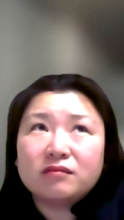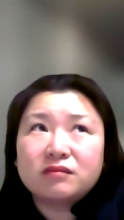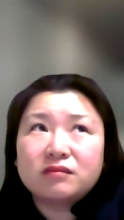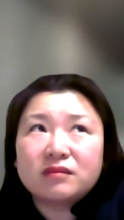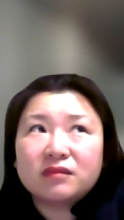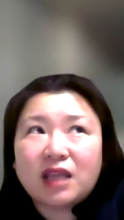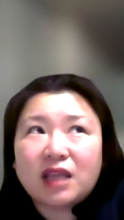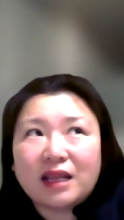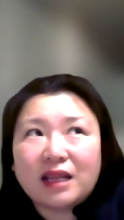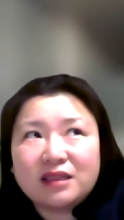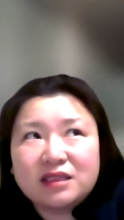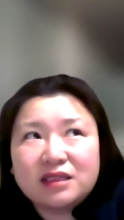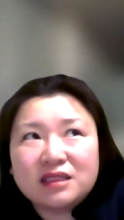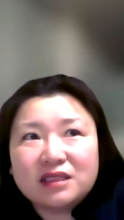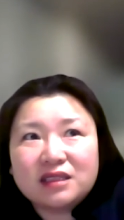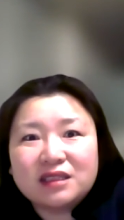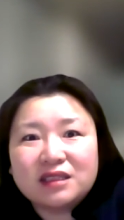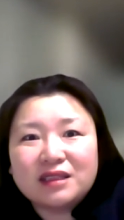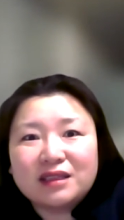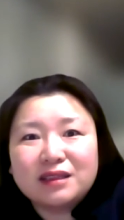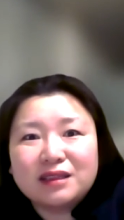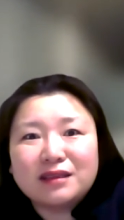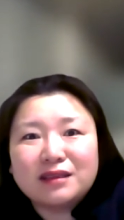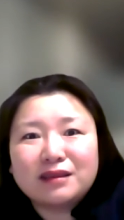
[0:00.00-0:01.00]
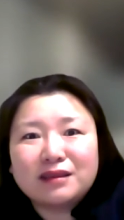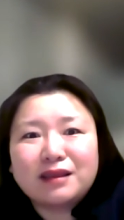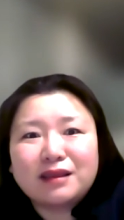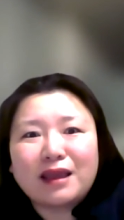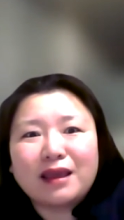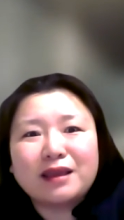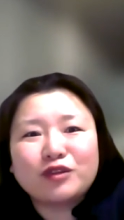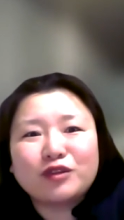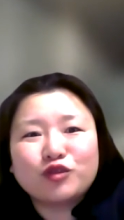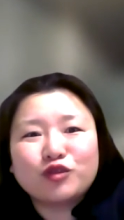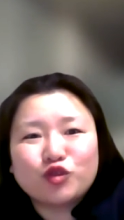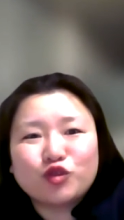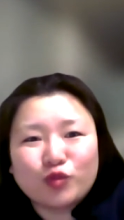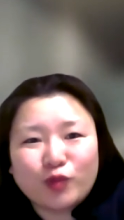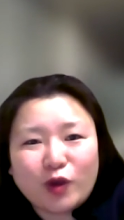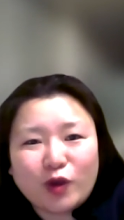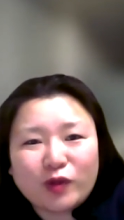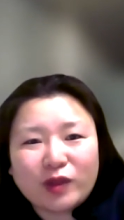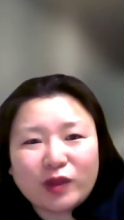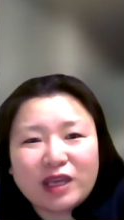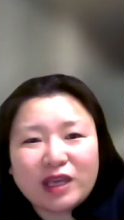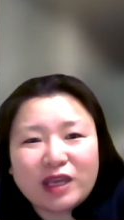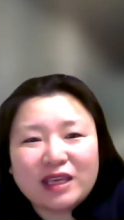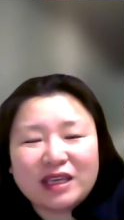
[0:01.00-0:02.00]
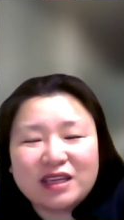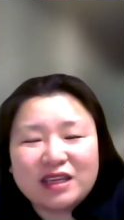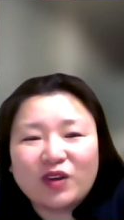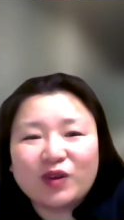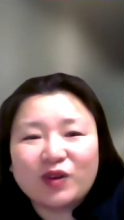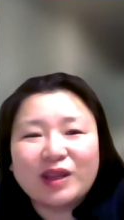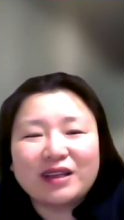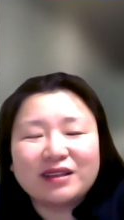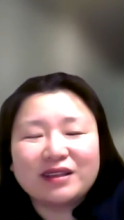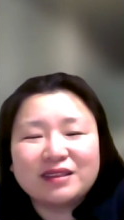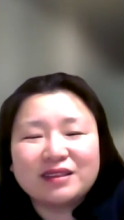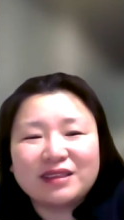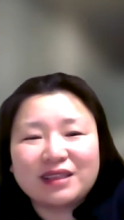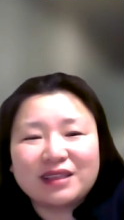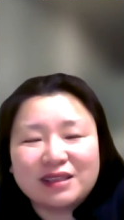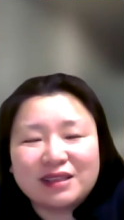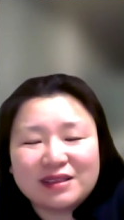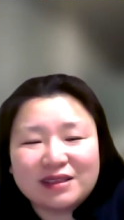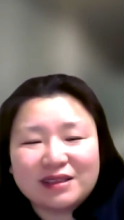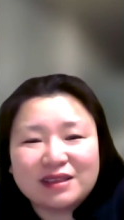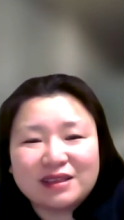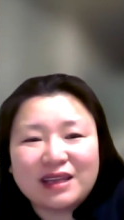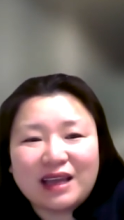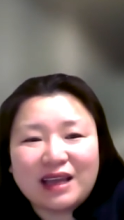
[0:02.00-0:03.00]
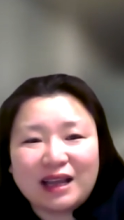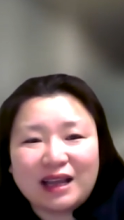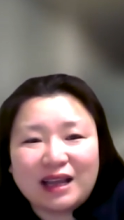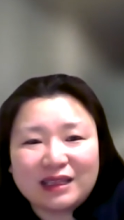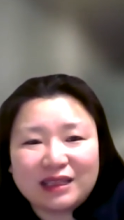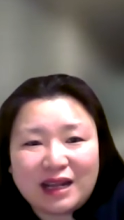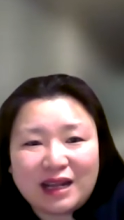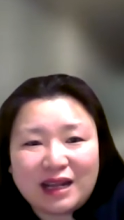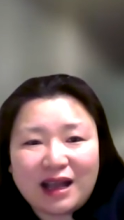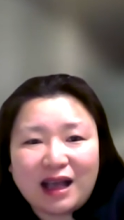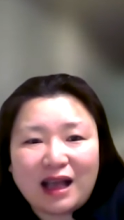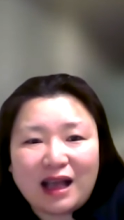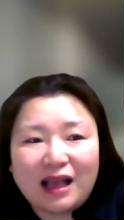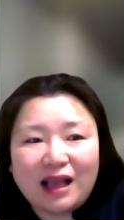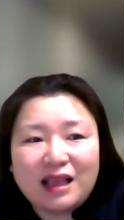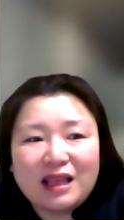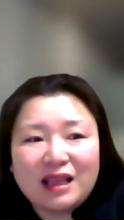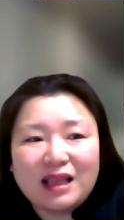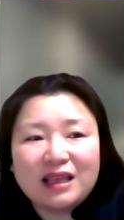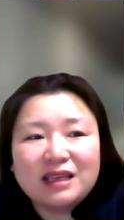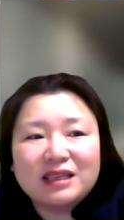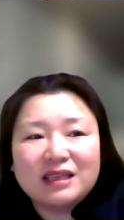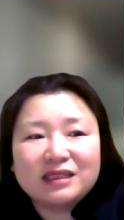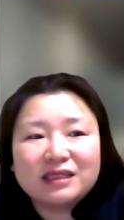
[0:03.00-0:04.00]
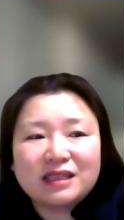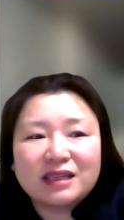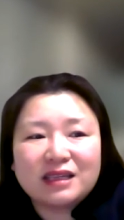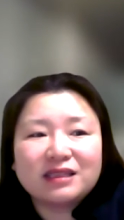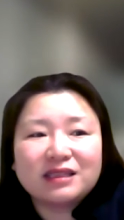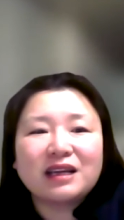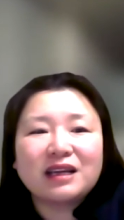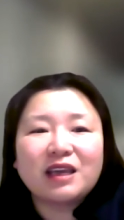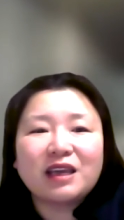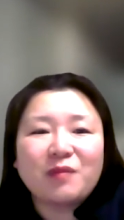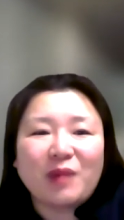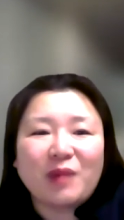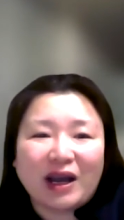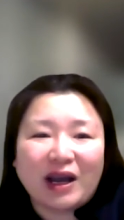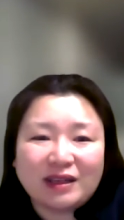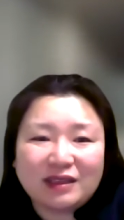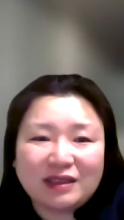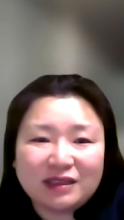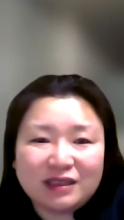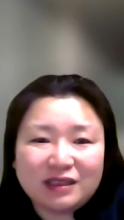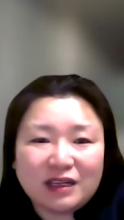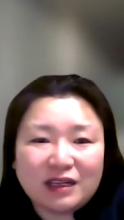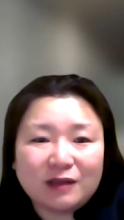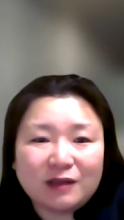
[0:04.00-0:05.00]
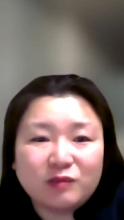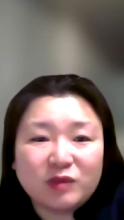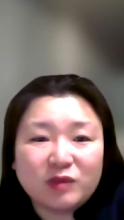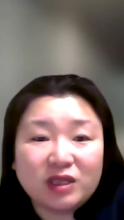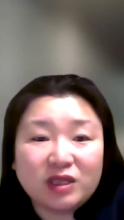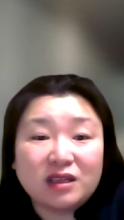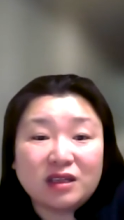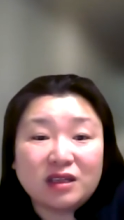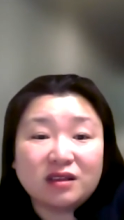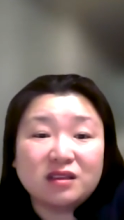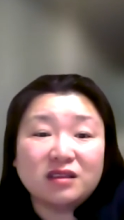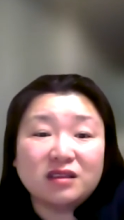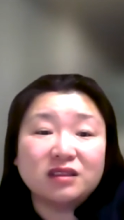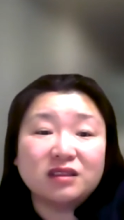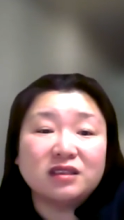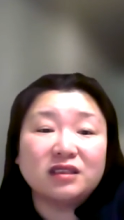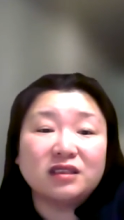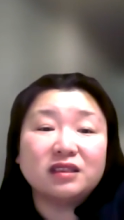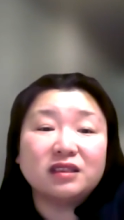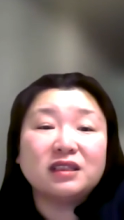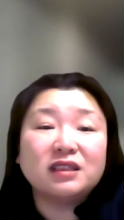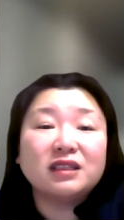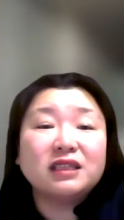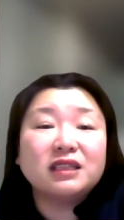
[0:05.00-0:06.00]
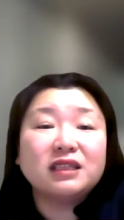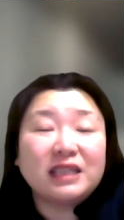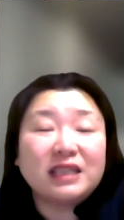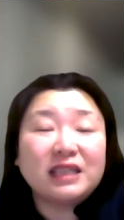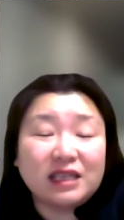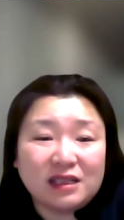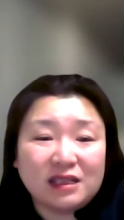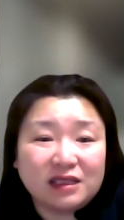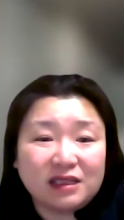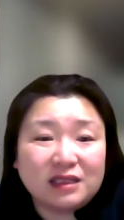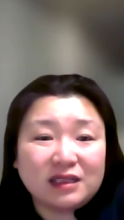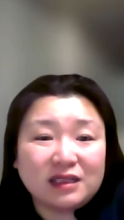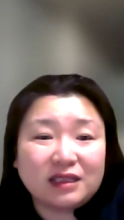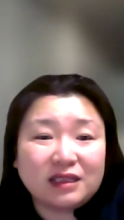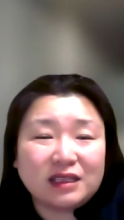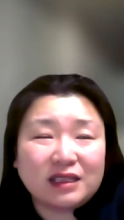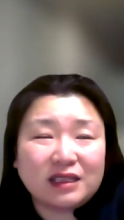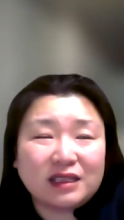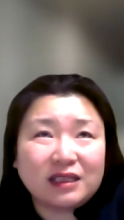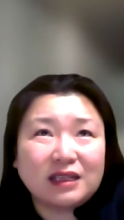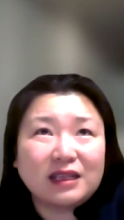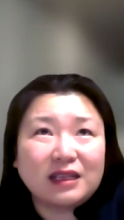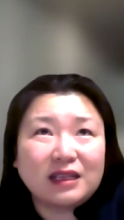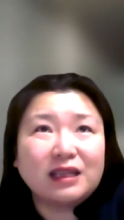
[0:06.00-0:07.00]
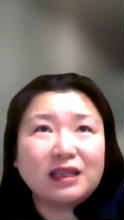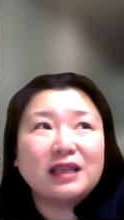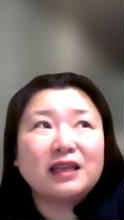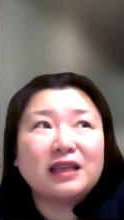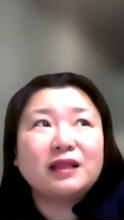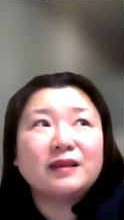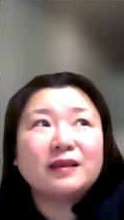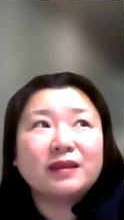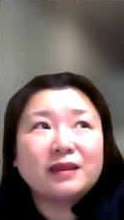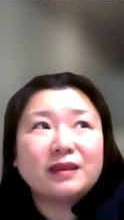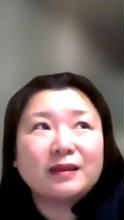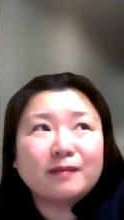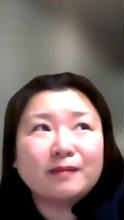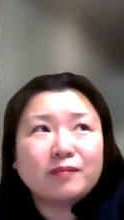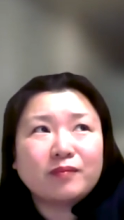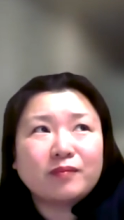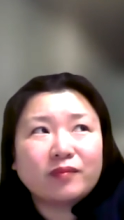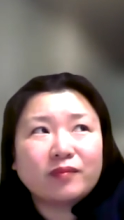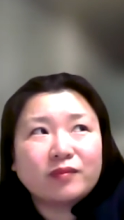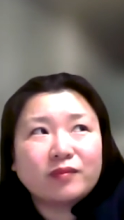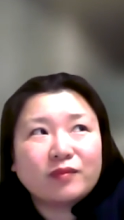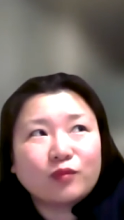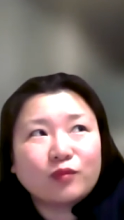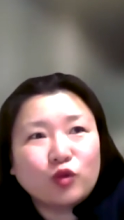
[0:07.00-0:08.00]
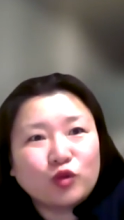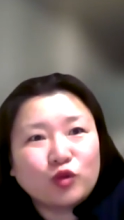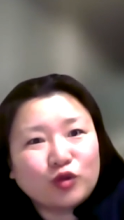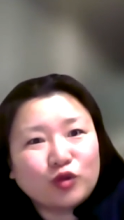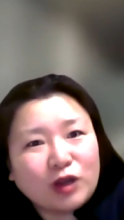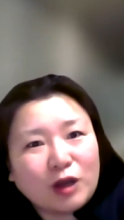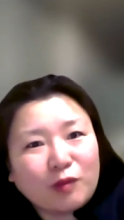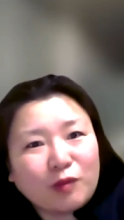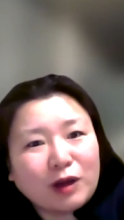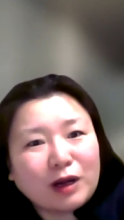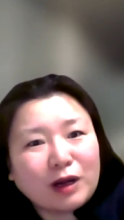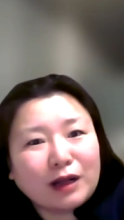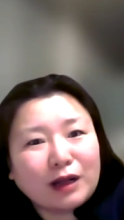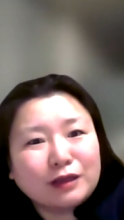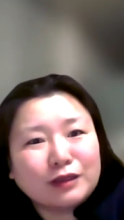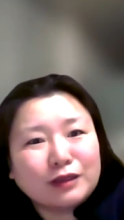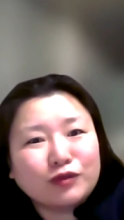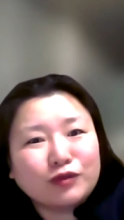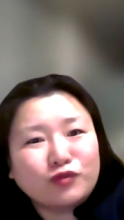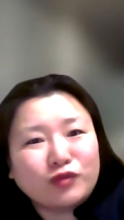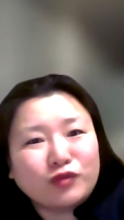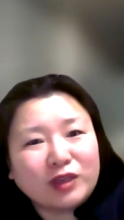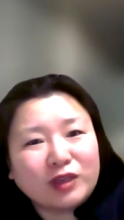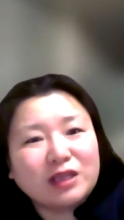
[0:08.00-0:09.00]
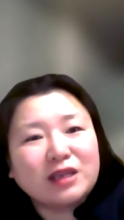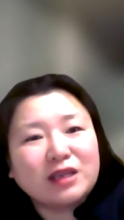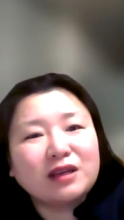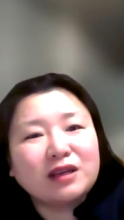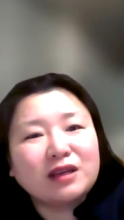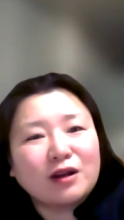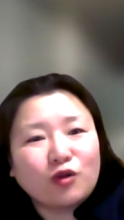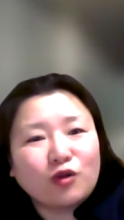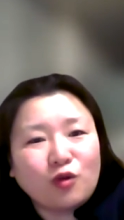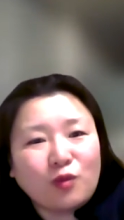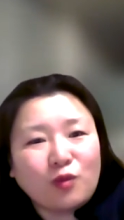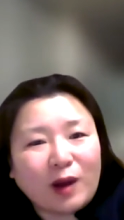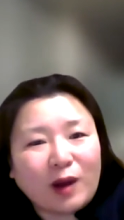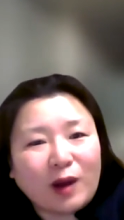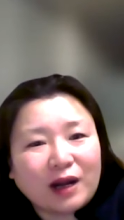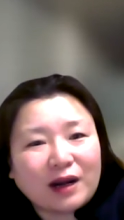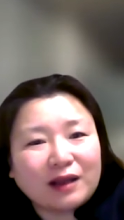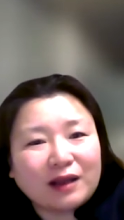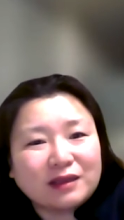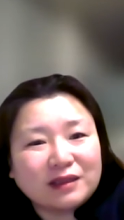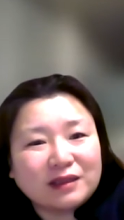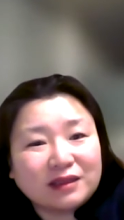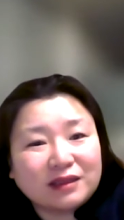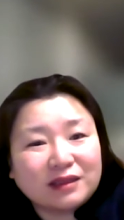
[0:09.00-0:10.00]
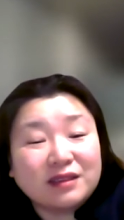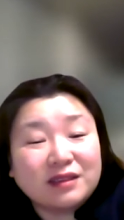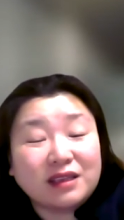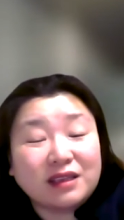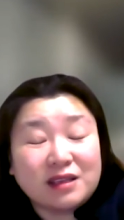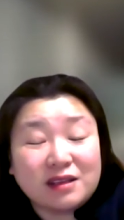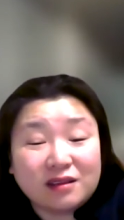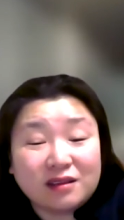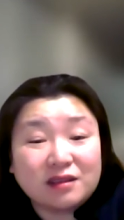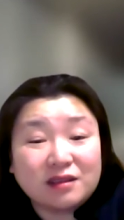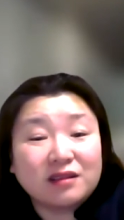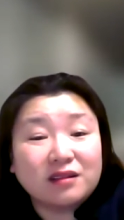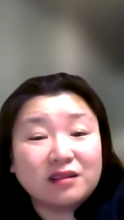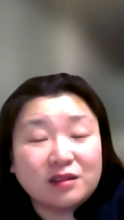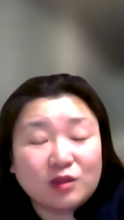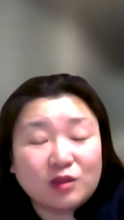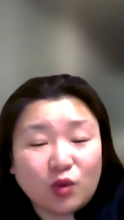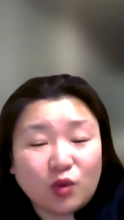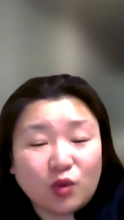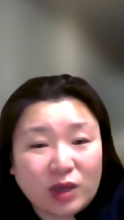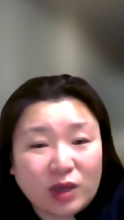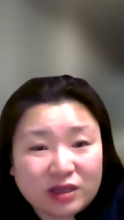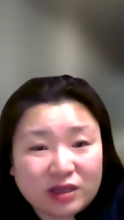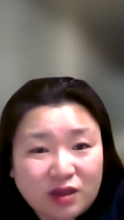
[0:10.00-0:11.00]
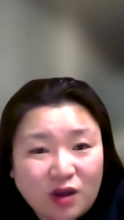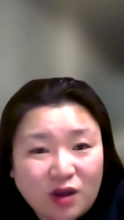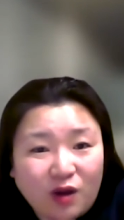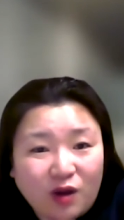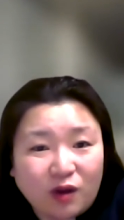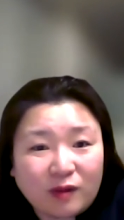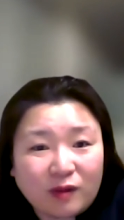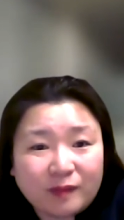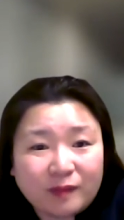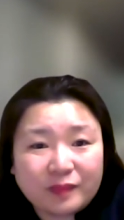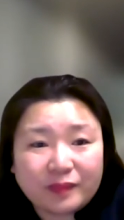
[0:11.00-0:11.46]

단지 내 주변에 일어나는 일들이 아니라 세상의 많은 사람들이 그 일, 모두가 말하는 위기라고 말하는 그 일들을 통해서